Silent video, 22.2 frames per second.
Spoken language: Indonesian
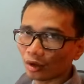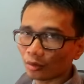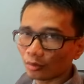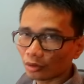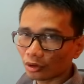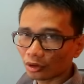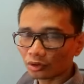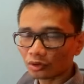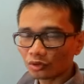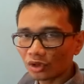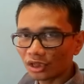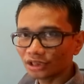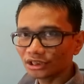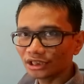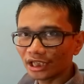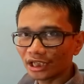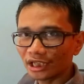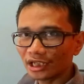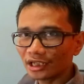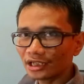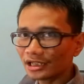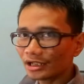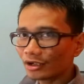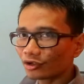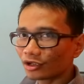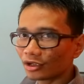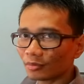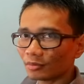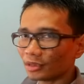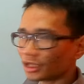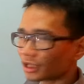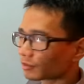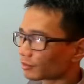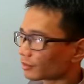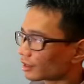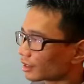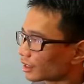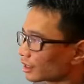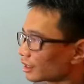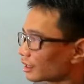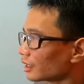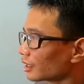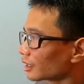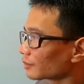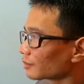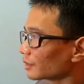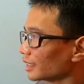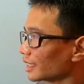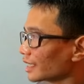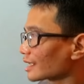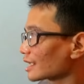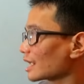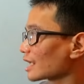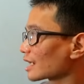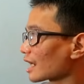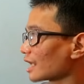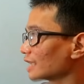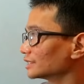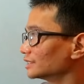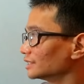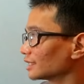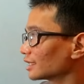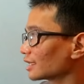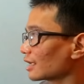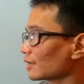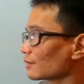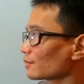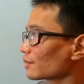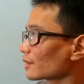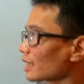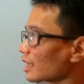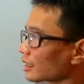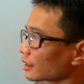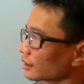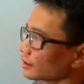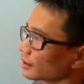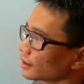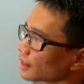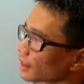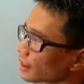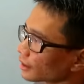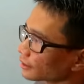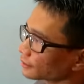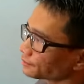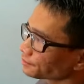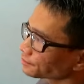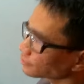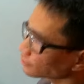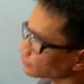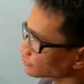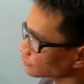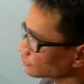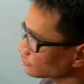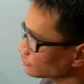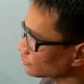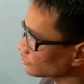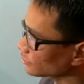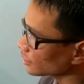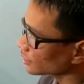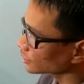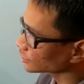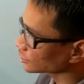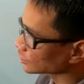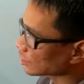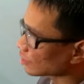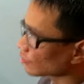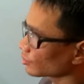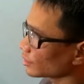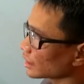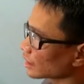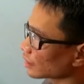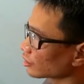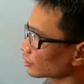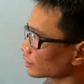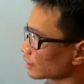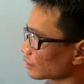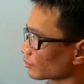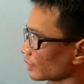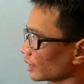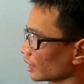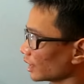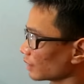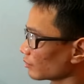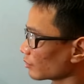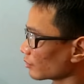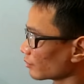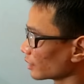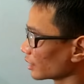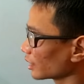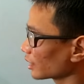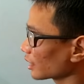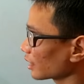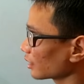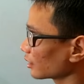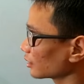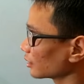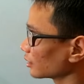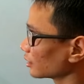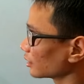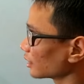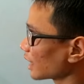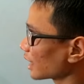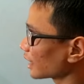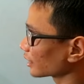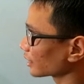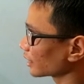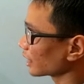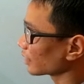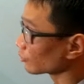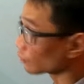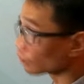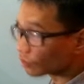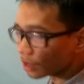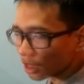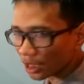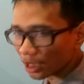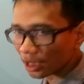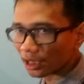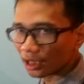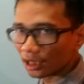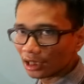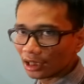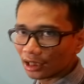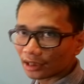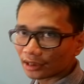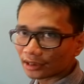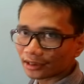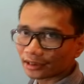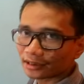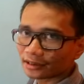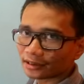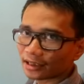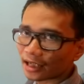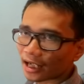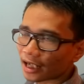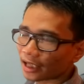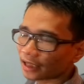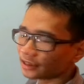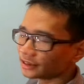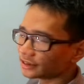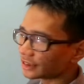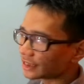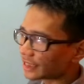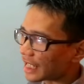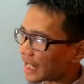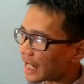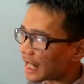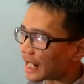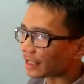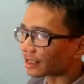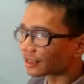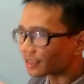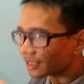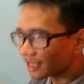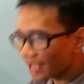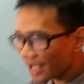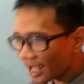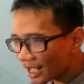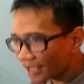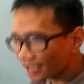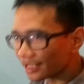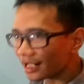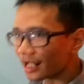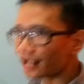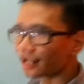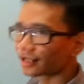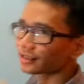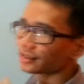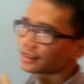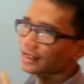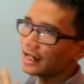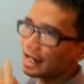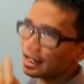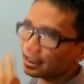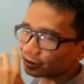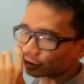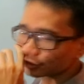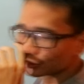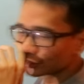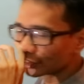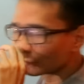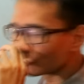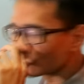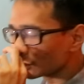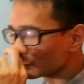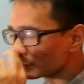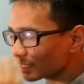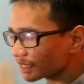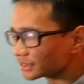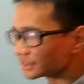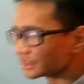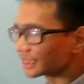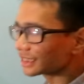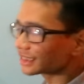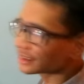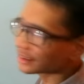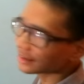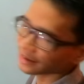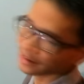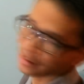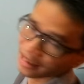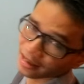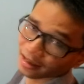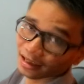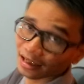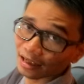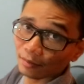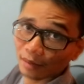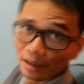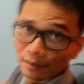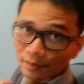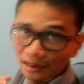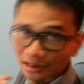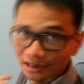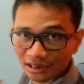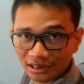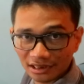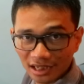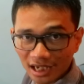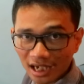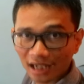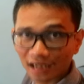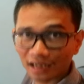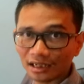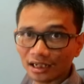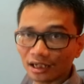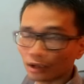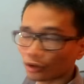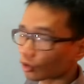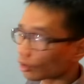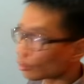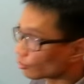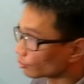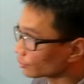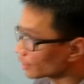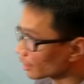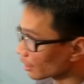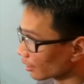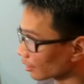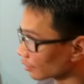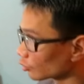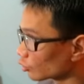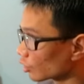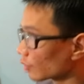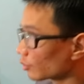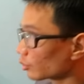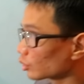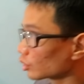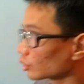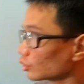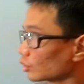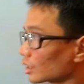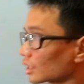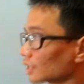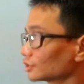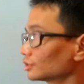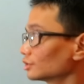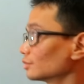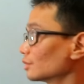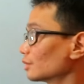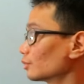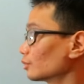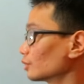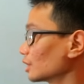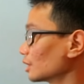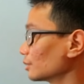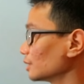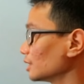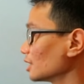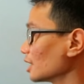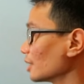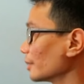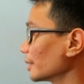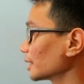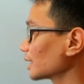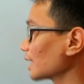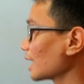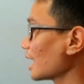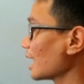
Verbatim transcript: kalau menurut gua sih ini dia udah benar-benar mendeklarasikan perang dengan Xiaomi yang notabene memberikan uh, harga yang murah. Dan di sini harga dari Asus Zenfone 5Z yang RAM 8 GB dan ROM-nya 256 GB